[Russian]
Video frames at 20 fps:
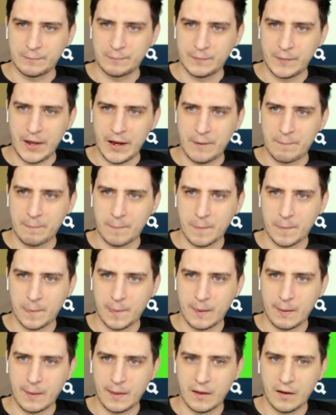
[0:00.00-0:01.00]
Да,
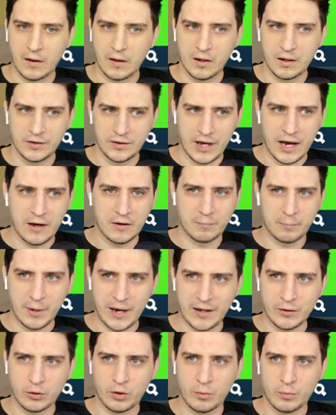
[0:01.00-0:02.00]
да,
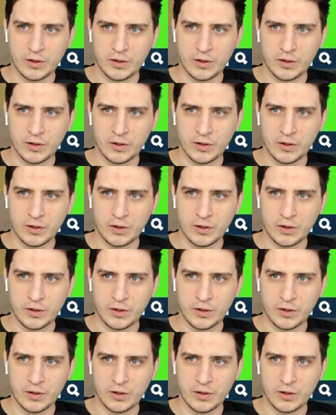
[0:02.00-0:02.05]
банку мы